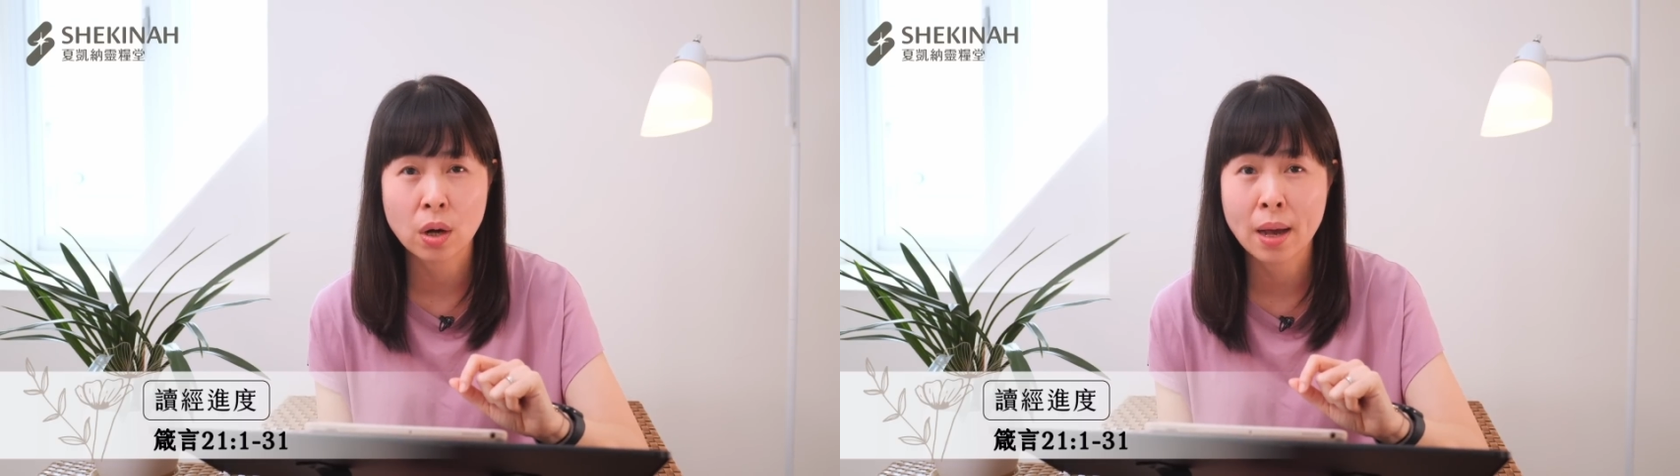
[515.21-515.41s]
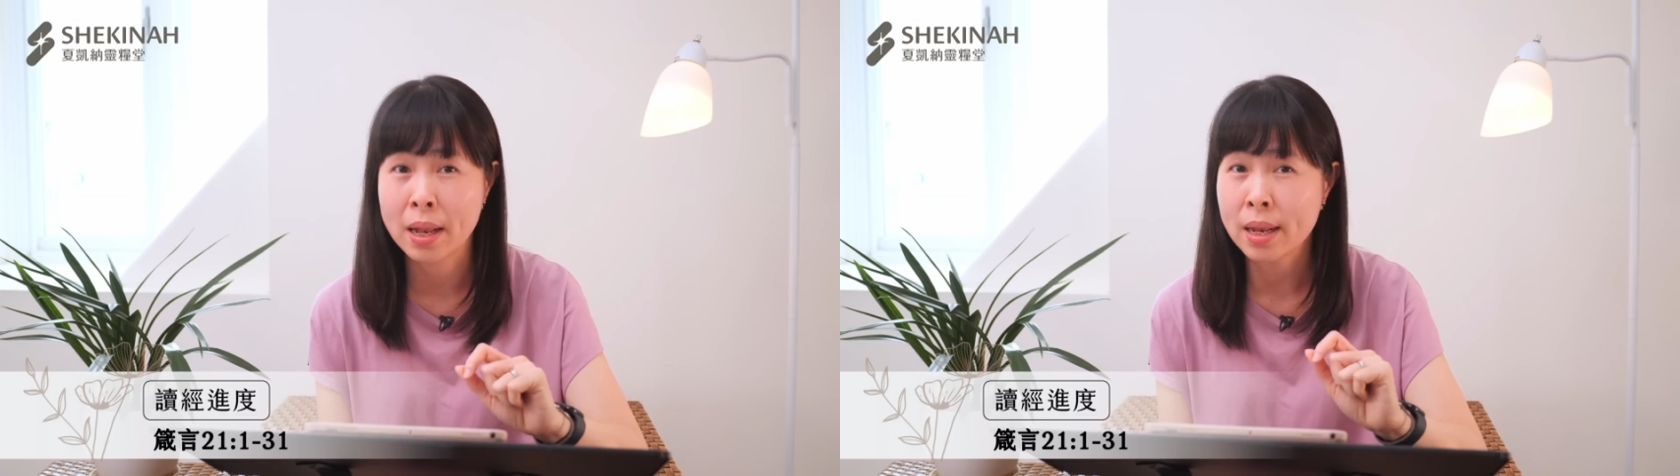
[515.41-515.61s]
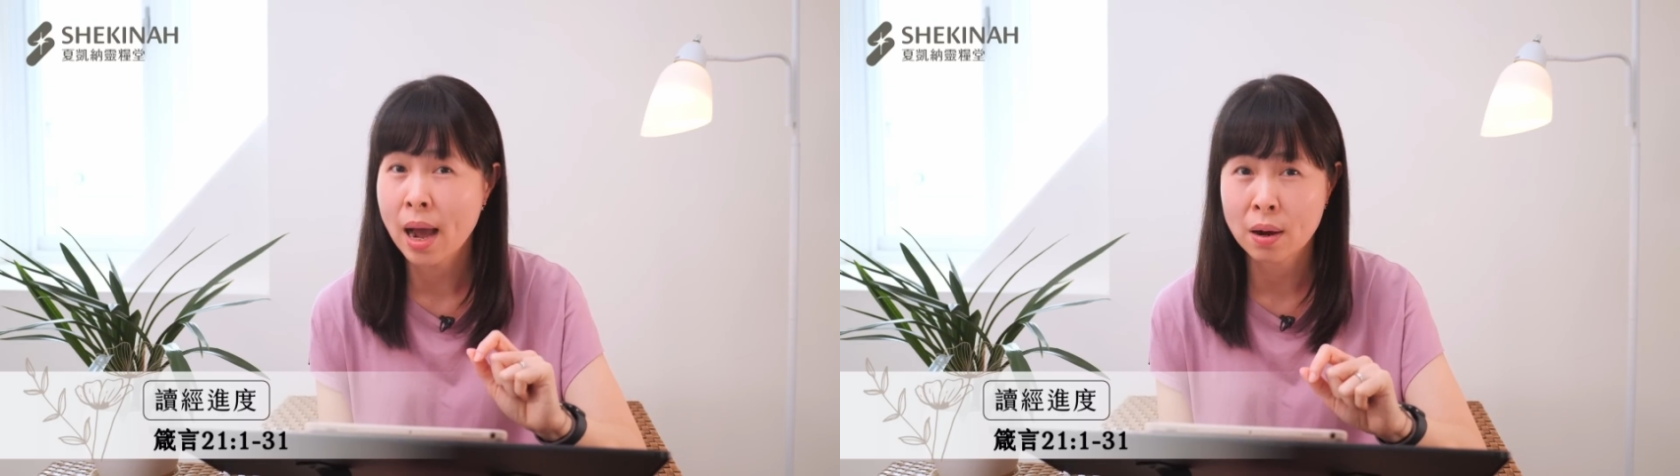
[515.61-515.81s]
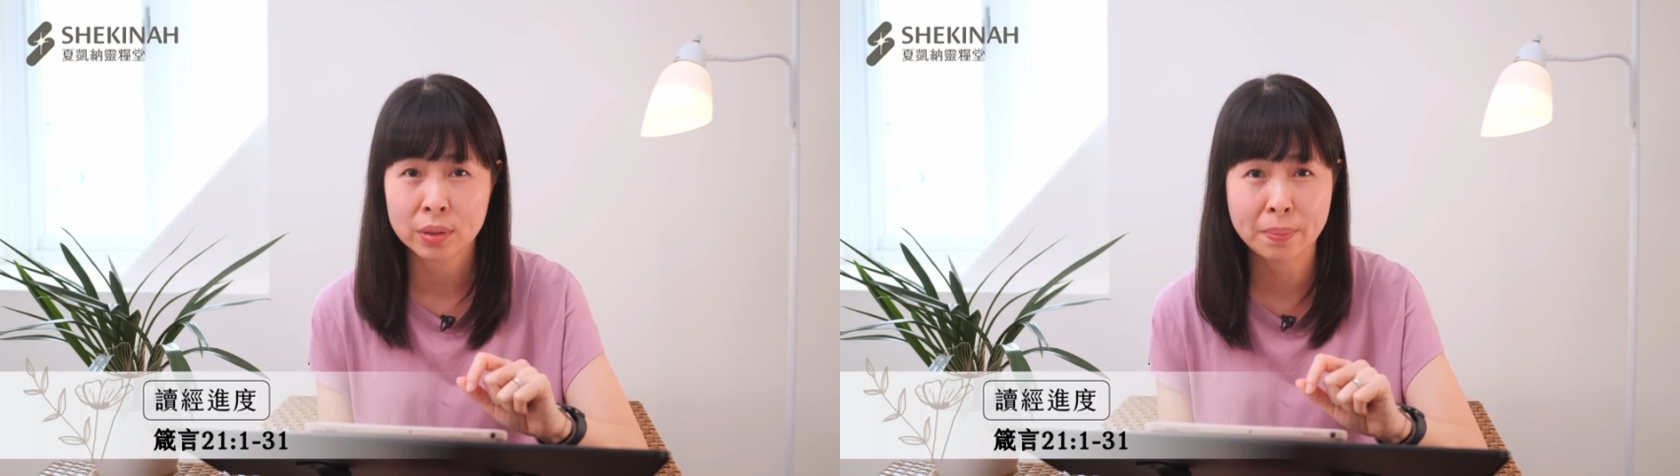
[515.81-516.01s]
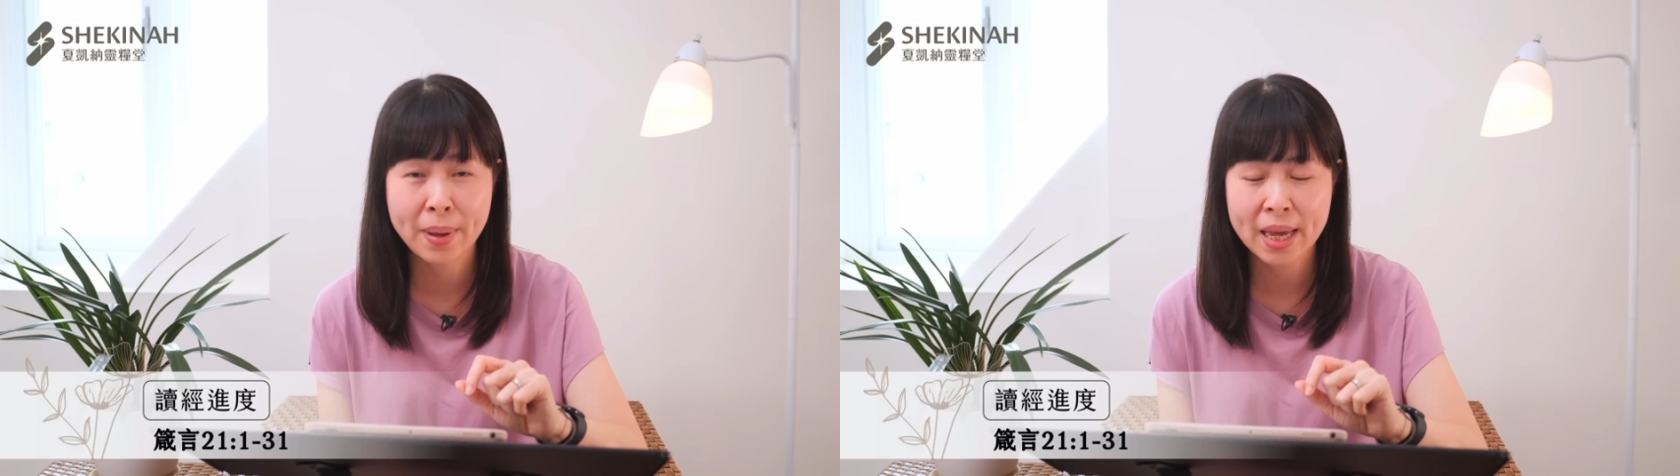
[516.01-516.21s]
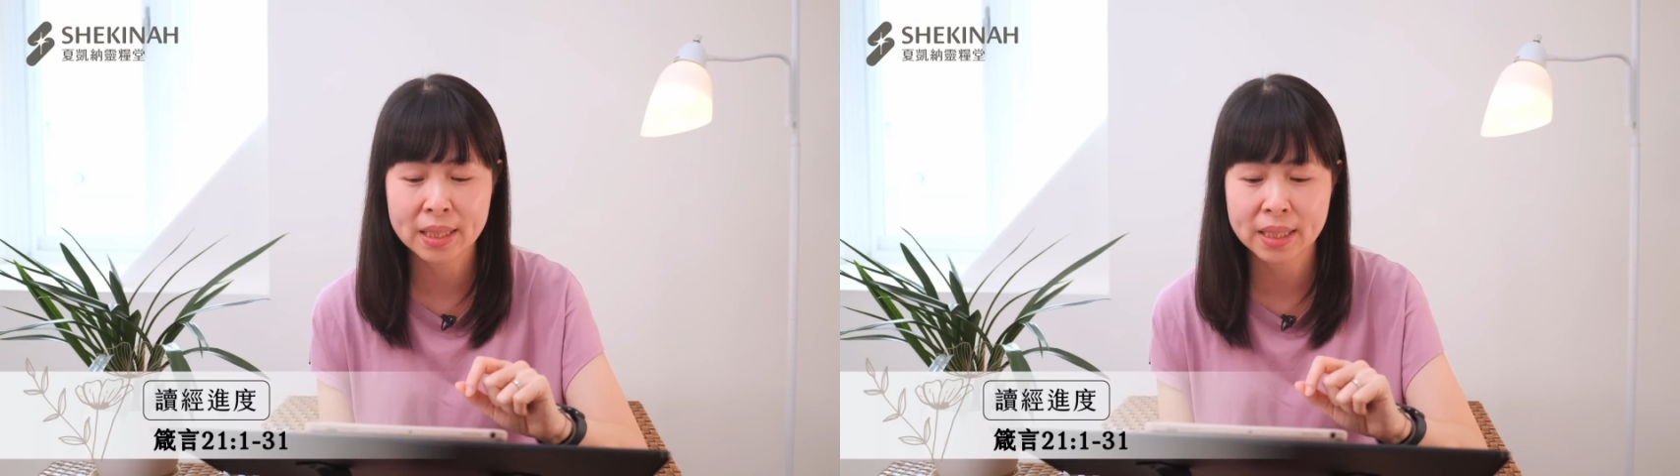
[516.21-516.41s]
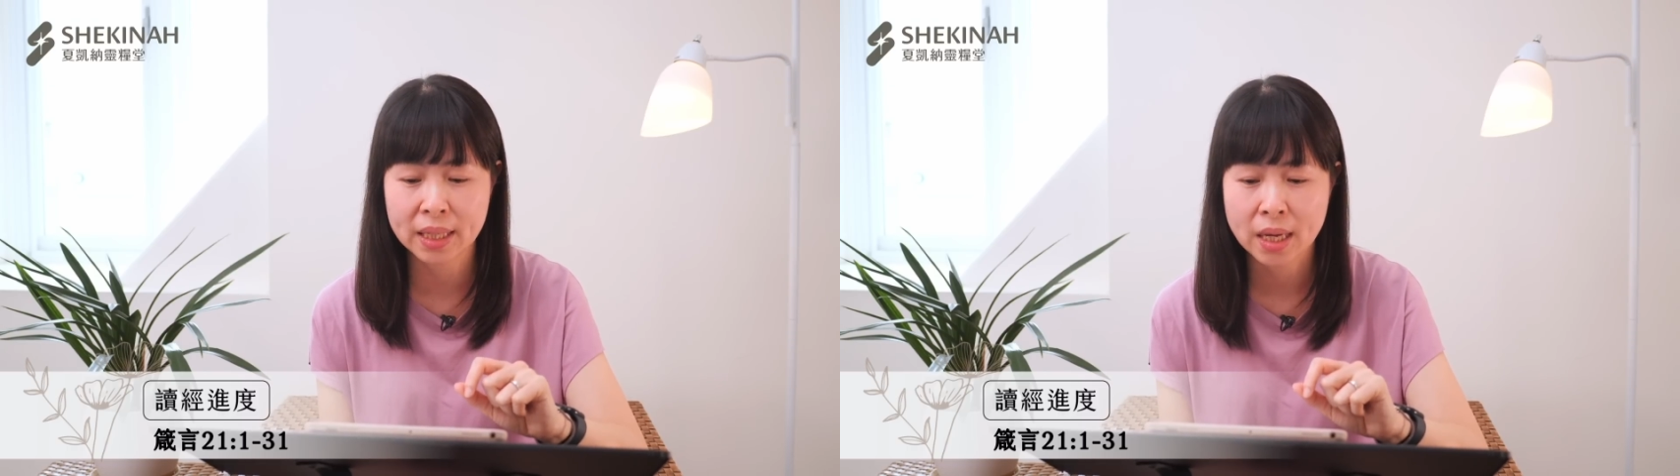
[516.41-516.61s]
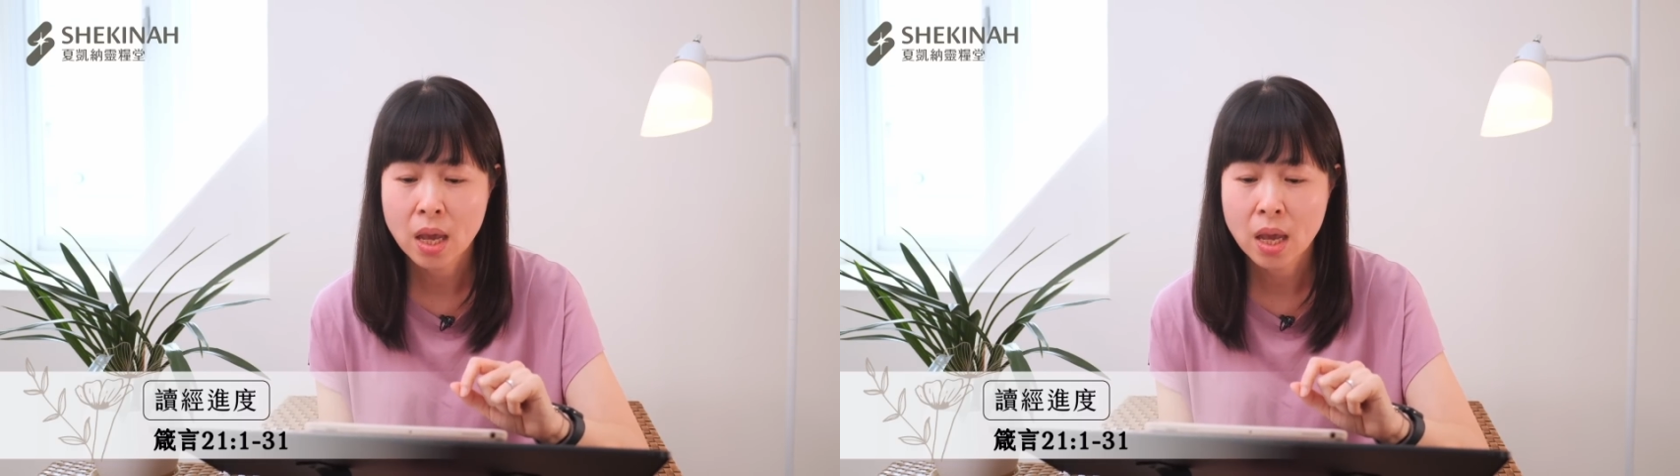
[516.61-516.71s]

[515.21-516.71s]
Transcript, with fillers: 很好的背景，